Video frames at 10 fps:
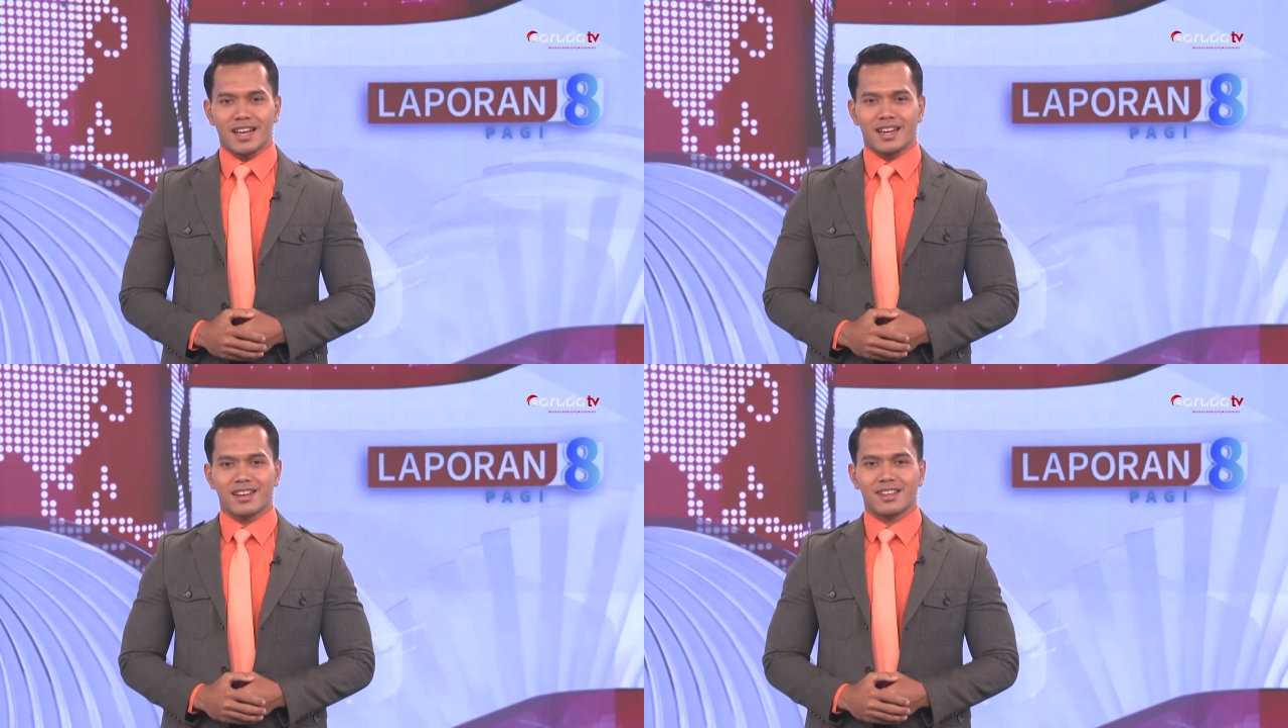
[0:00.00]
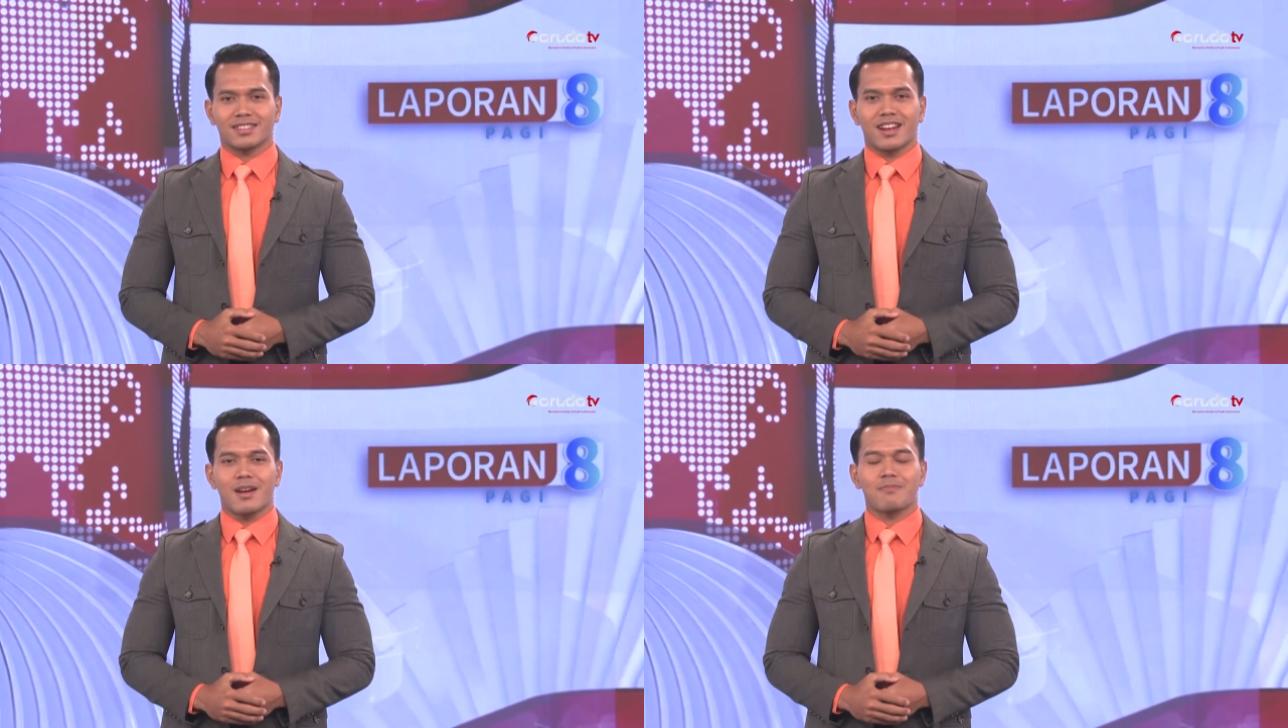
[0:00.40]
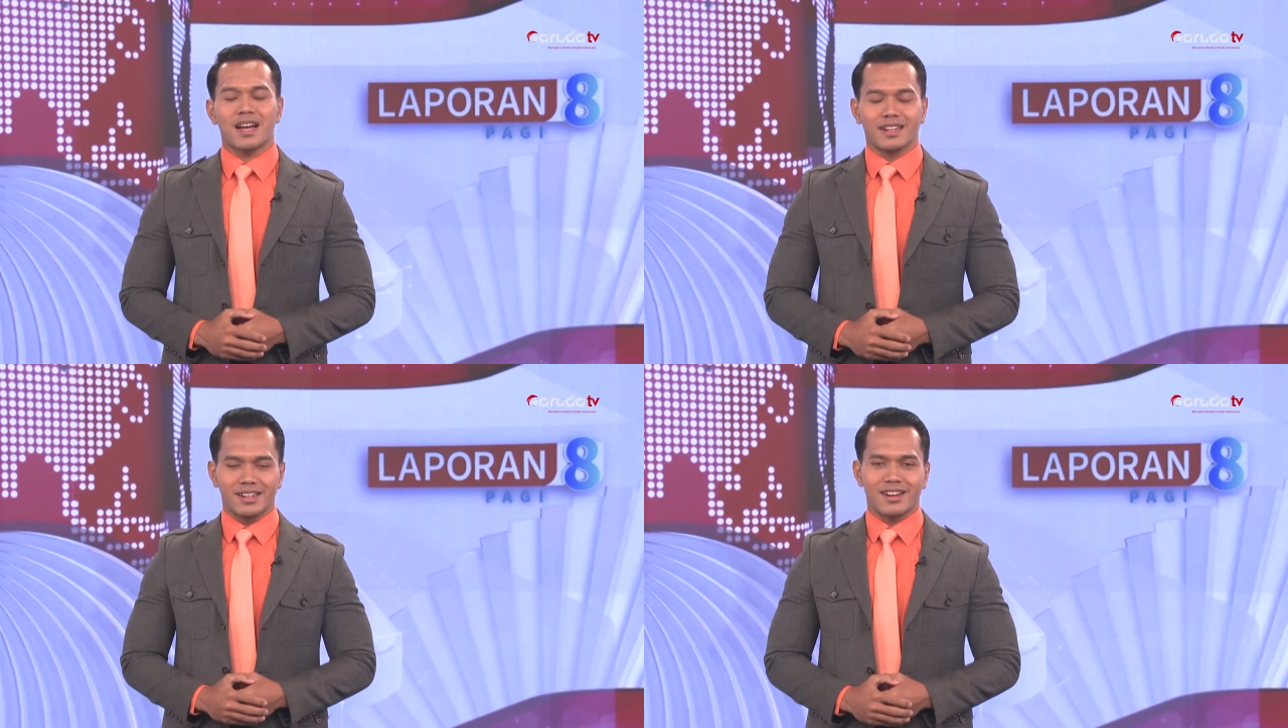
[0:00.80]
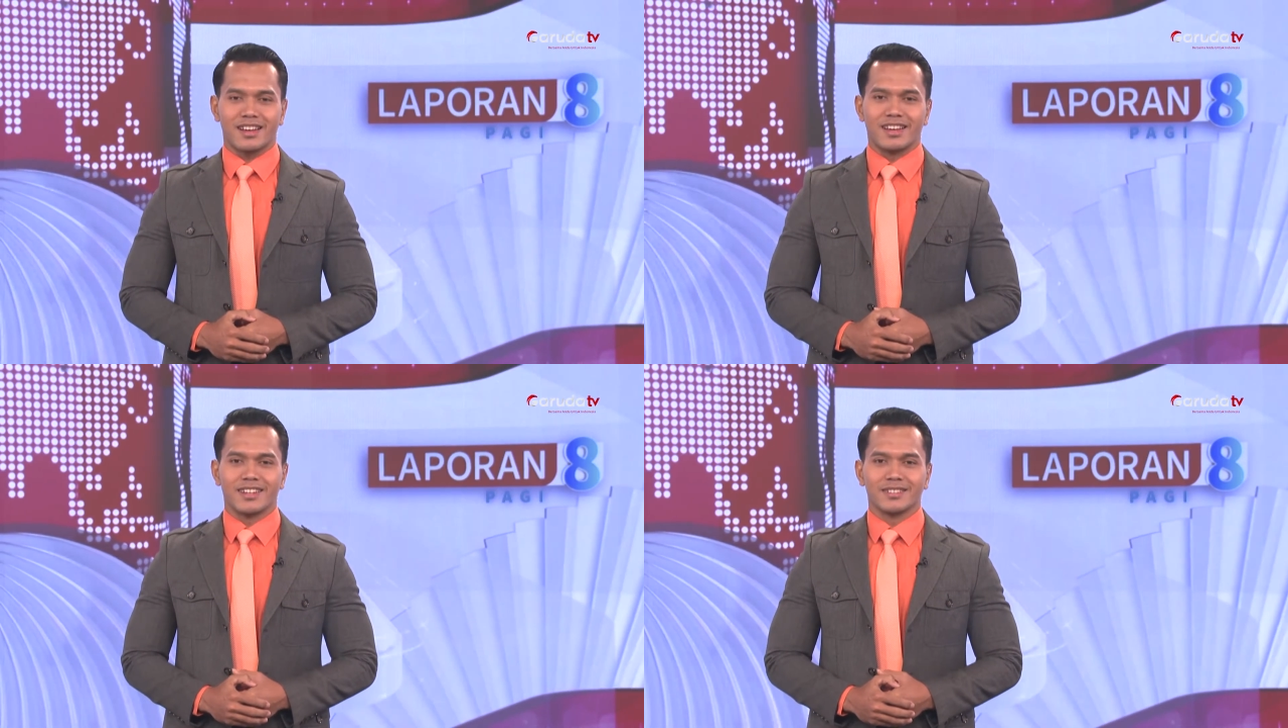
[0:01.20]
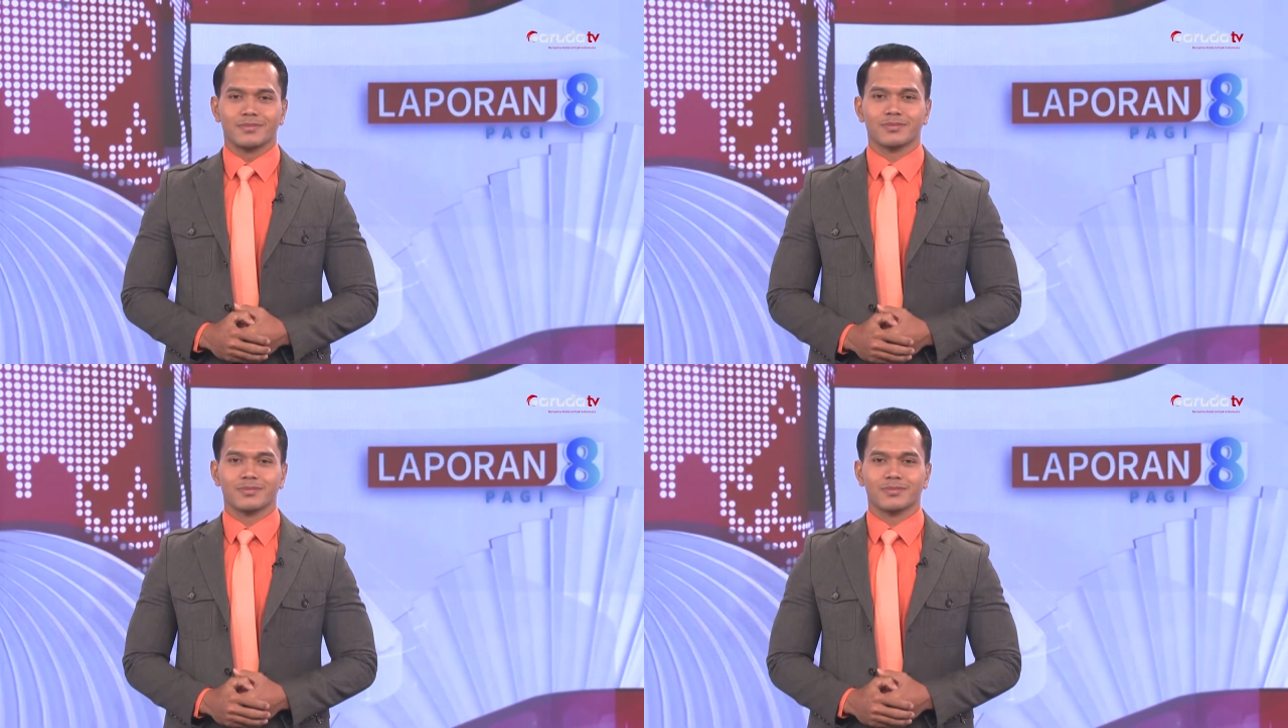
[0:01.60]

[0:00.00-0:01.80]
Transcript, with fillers: daerah telah panen raya.